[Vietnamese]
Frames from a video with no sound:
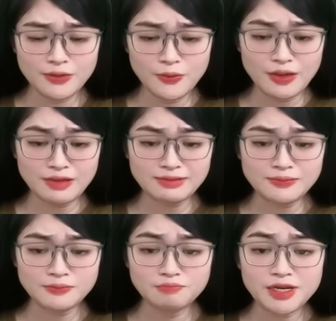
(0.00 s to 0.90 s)
hoặc
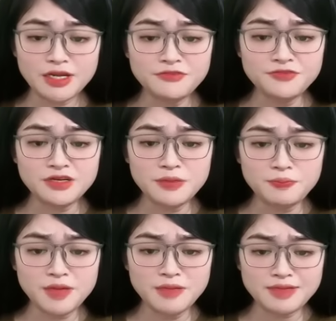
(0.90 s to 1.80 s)
mày đến
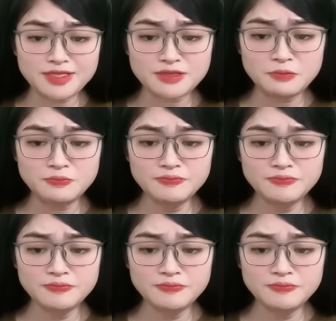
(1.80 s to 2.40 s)
Philippines mà sống.